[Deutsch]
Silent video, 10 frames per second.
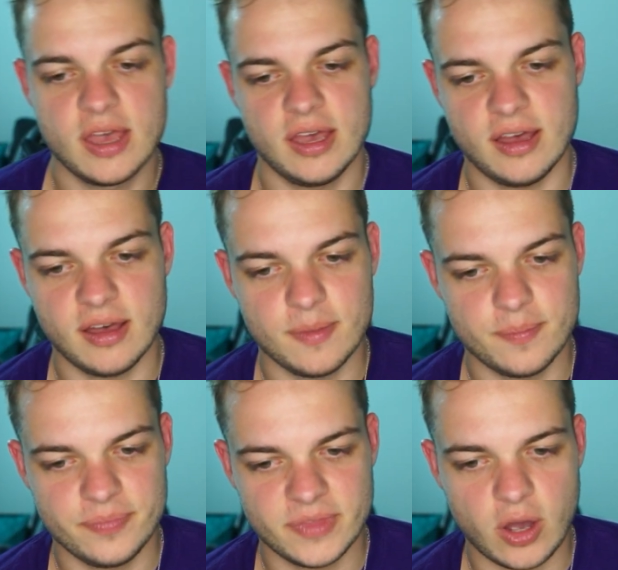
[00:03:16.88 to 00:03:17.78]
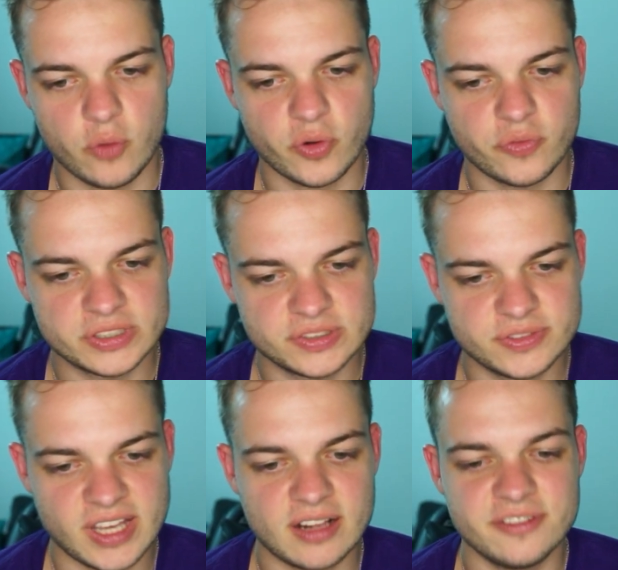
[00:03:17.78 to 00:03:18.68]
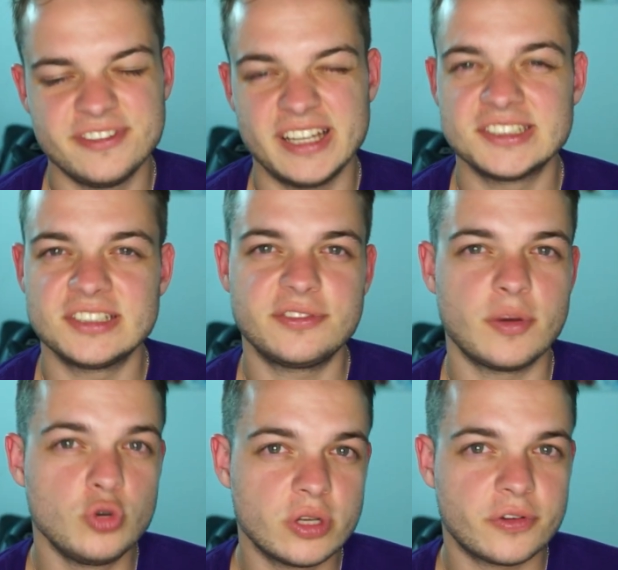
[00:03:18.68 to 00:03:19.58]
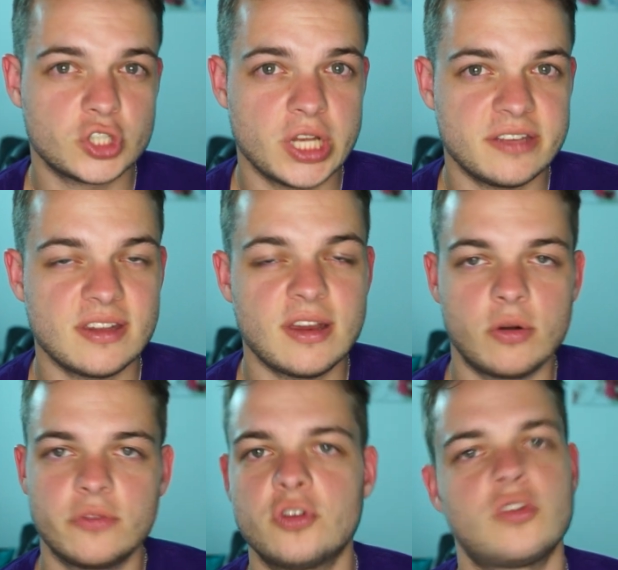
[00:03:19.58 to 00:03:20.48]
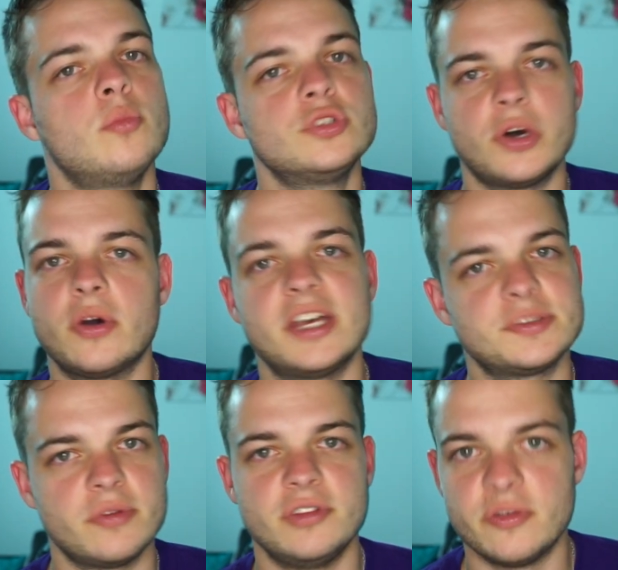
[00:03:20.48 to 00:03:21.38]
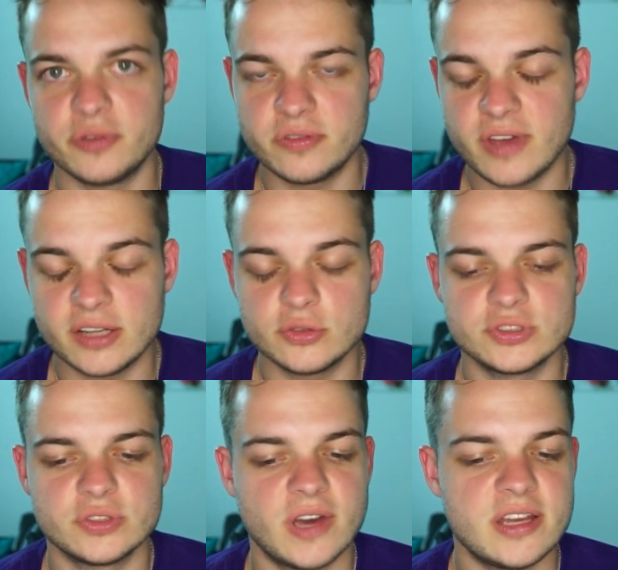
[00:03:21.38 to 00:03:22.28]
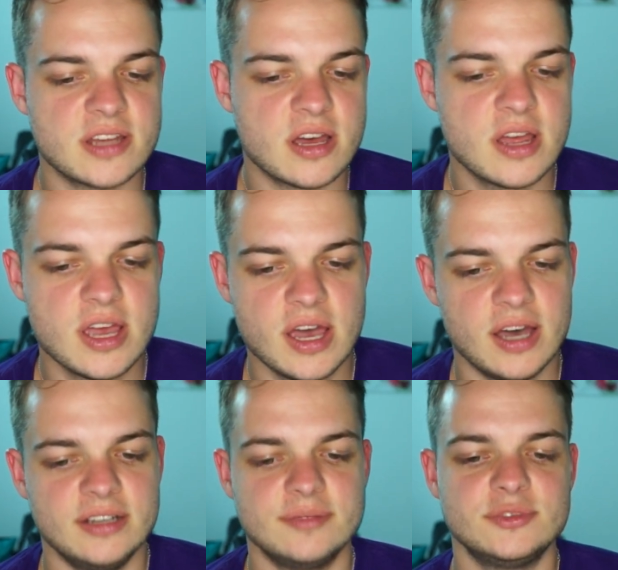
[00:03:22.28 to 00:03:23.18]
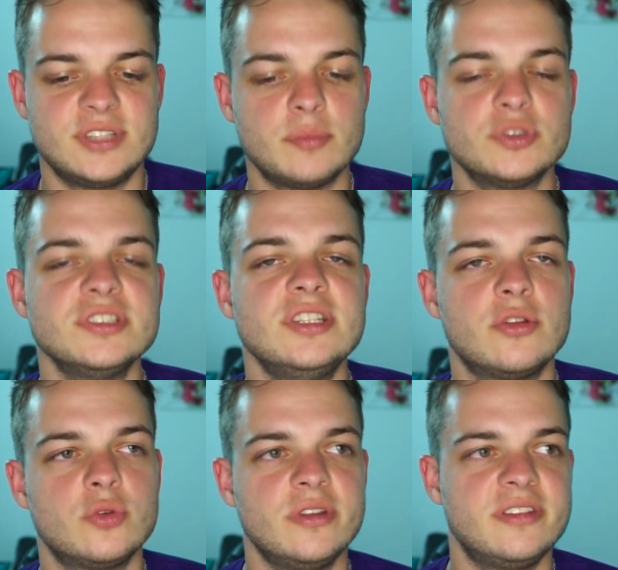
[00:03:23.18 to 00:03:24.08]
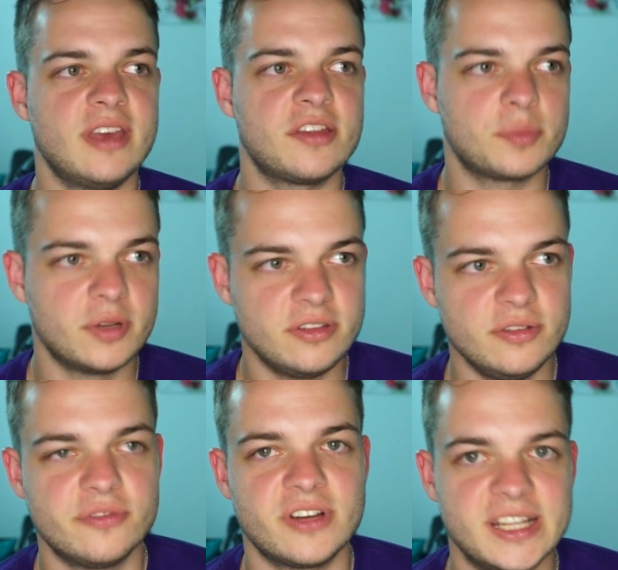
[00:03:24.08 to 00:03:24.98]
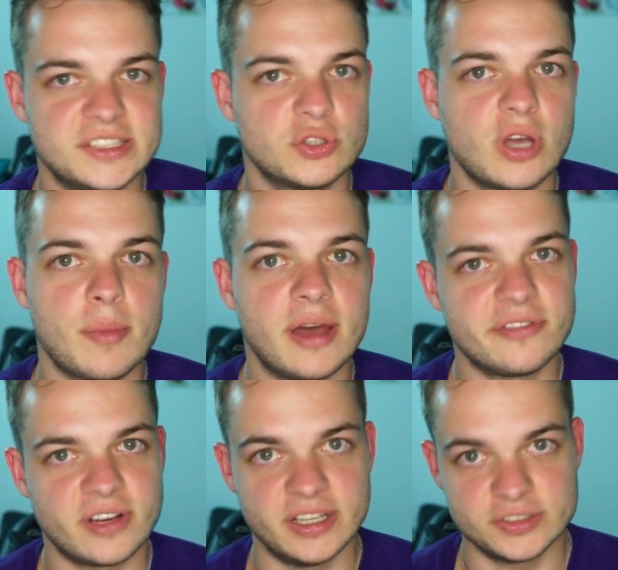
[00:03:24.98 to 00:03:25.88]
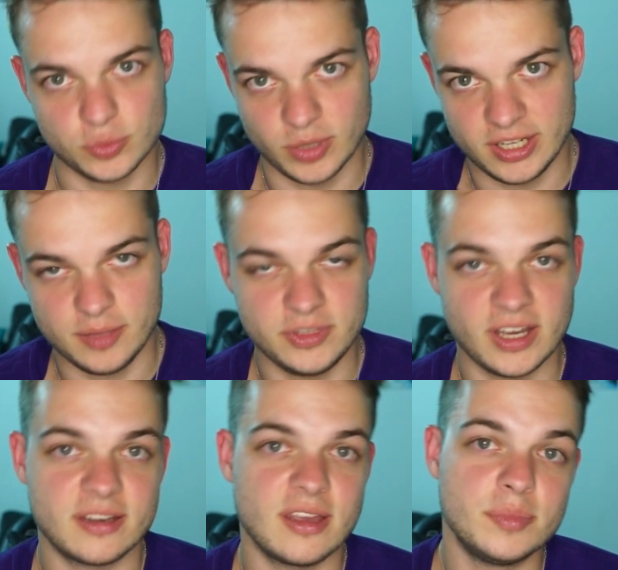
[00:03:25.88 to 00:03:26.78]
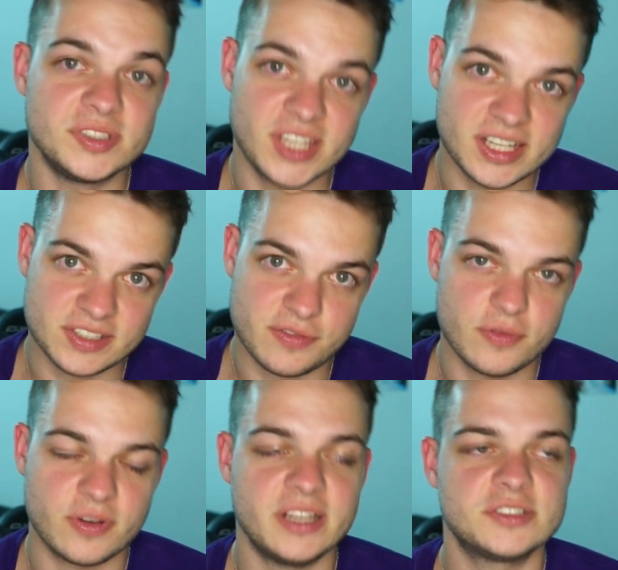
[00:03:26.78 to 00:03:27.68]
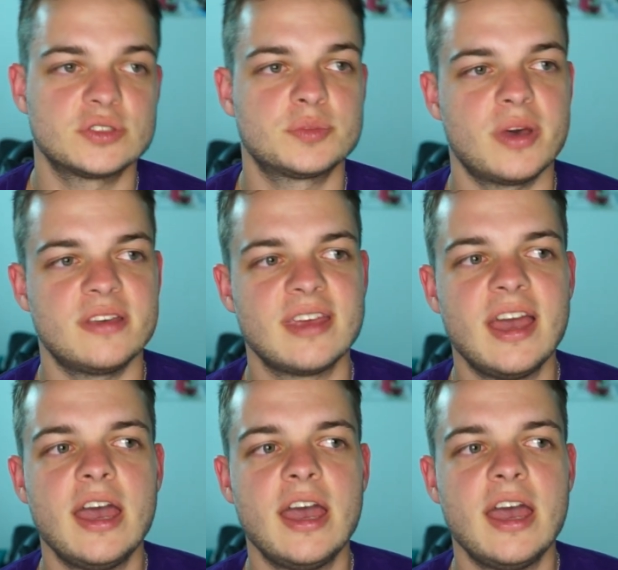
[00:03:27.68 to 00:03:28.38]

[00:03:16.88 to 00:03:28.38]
Ähm, auf Offensive Tackle werden sie sich vermutlich verschlechtern. Eric Fischer muss auch erstmal wieder fit werden und so weiter. Ähm, und dann müssen die natürlich erstmal die Verletzungen am Anfang jetzt überleben. Die hatten ja bisher sehr viel Verletzungspech.